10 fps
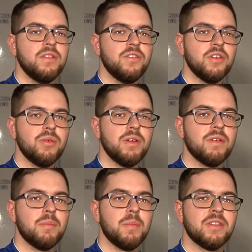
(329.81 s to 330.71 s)
Dziękuję
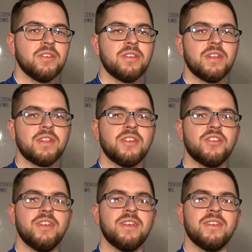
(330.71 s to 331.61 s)
Wam bardzo
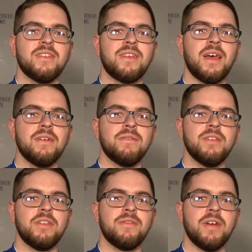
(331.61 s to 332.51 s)
serdecznie za
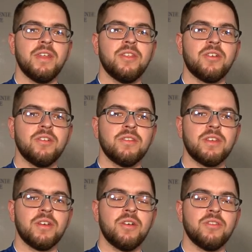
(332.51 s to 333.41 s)
wytrwanie do
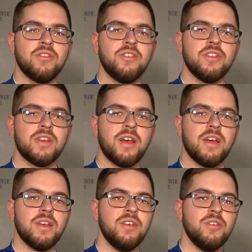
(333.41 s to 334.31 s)
końca tego
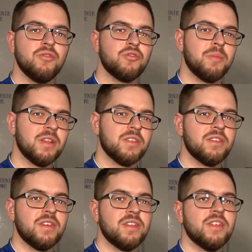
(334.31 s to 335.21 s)
odcinka i już bardzo
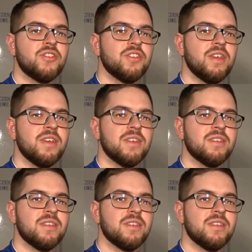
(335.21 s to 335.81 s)
serdecznie